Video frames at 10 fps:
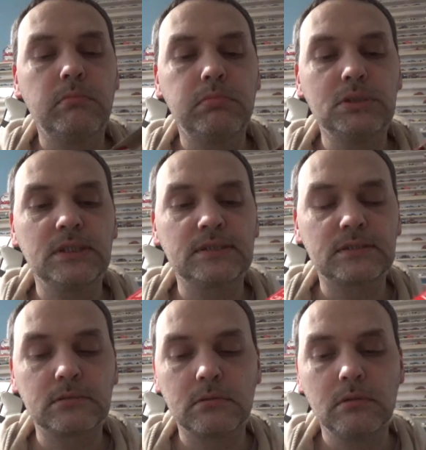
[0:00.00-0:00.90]
Bin ich
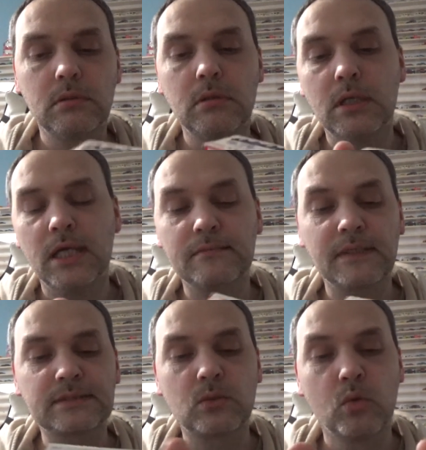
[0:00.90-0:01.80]
jetzt
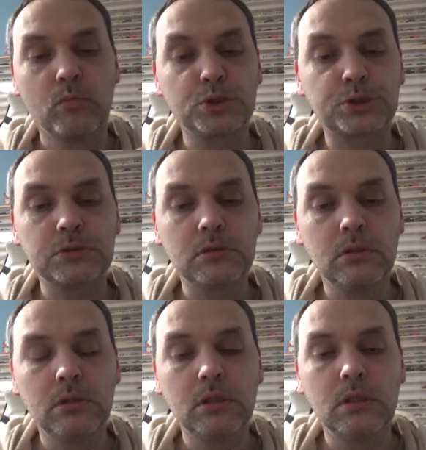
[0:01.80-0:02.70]
etwas komisch.
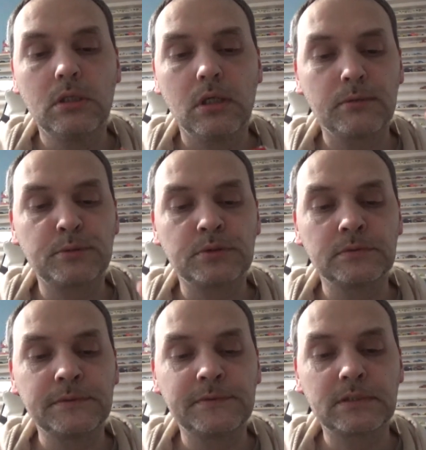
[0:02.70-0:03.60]
Habe ich mich
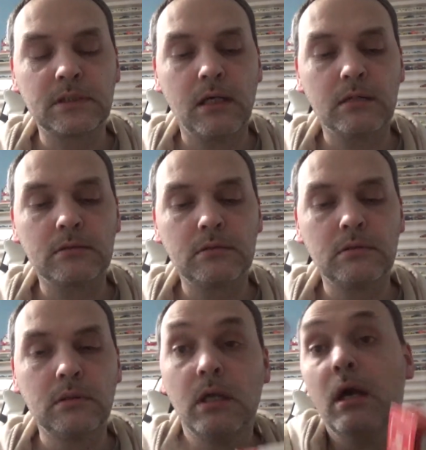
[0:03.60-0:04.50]
irgendwie vertan.
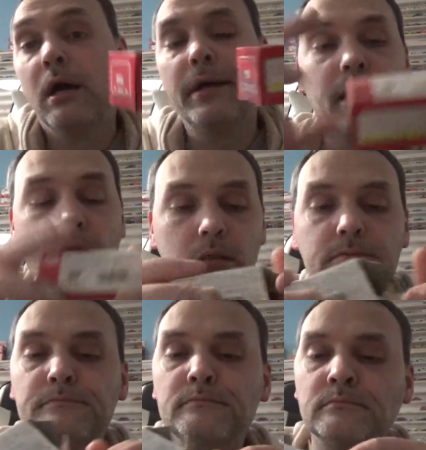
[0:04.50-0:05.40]
Egal.
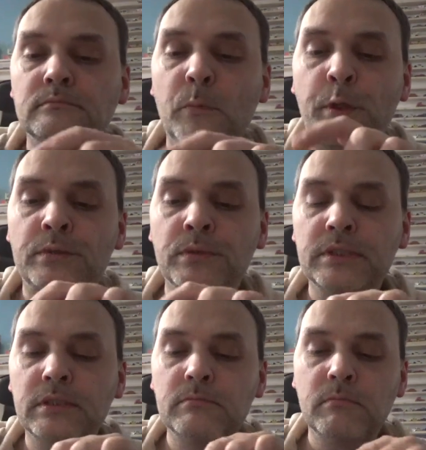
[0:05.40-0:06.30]
Ich hole
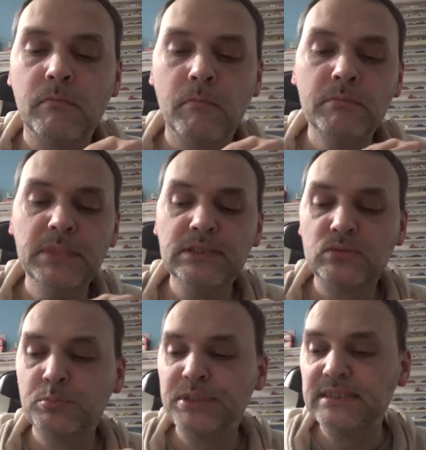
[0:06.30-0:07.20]
den
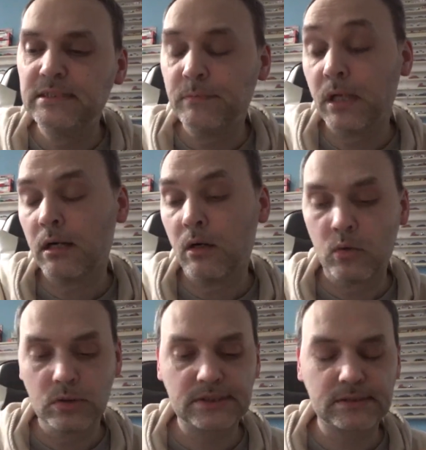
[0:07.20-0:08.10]
Mitsubishi mal
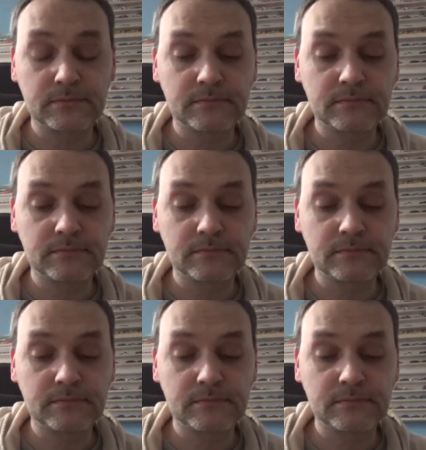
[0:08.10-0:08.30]
raus.